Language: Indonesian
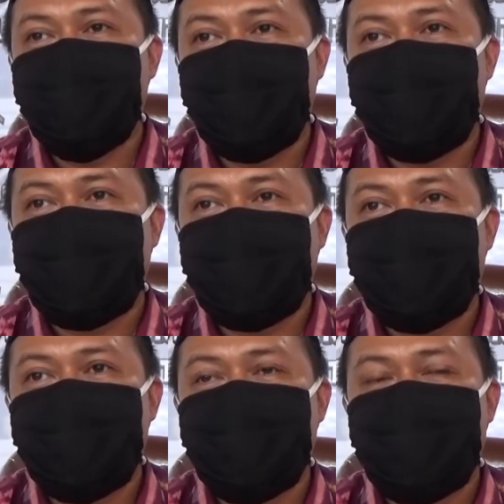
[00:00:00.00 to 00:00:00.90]
juga
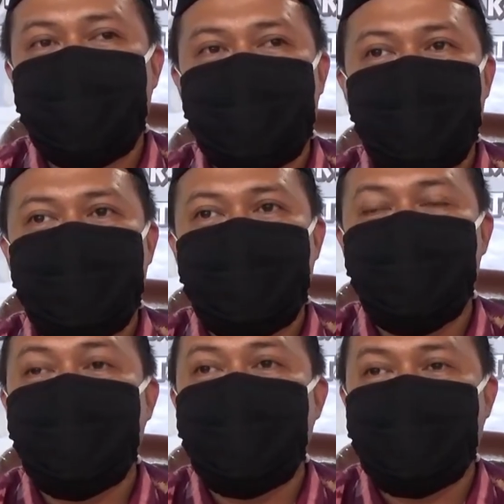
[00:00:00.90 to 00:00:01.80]
adalah uh, kami
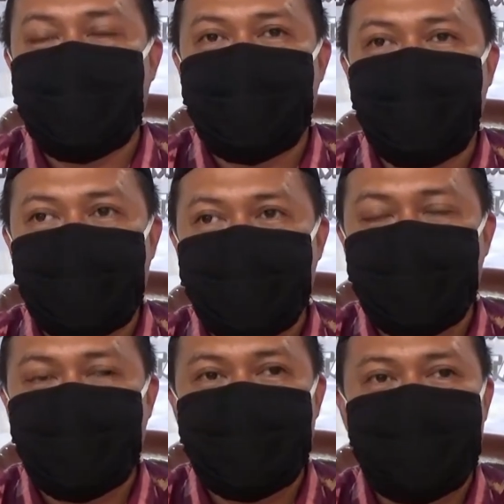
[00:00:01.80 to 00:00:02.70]
selalu mengingatkan kemarin
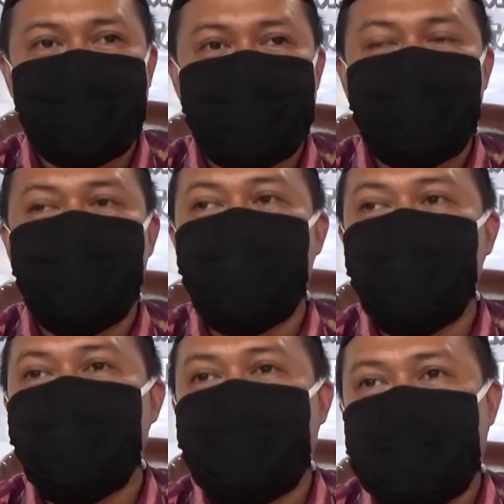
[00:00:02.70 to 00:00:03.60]
kepada
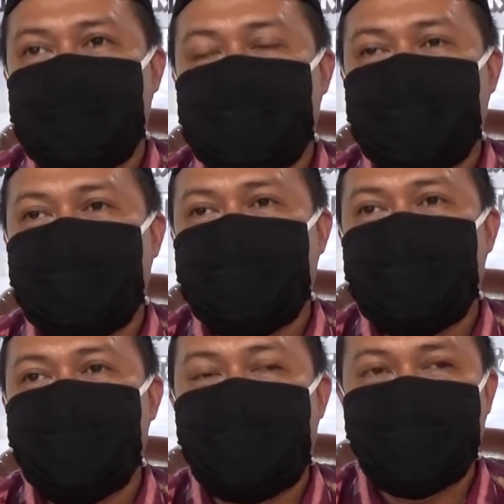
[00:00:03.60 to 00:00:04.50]
seluruh
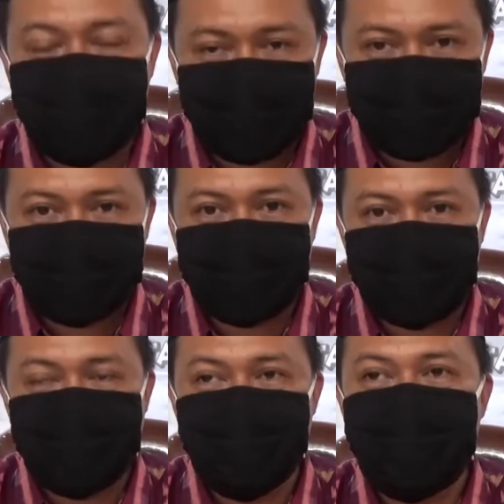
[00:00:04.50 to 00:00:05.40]
eh, partai
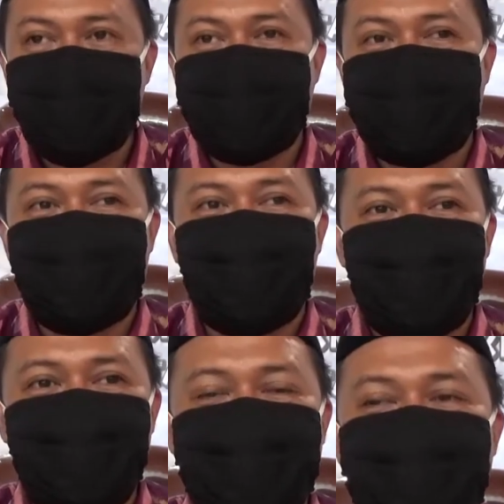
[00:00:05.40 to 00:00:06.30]
politik dan juga
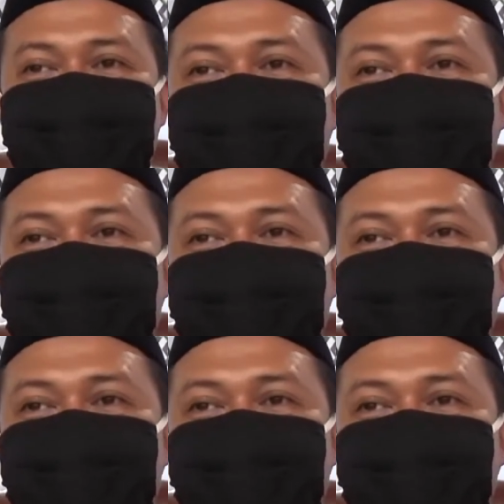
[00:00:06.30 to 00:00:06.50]
LO yang sudah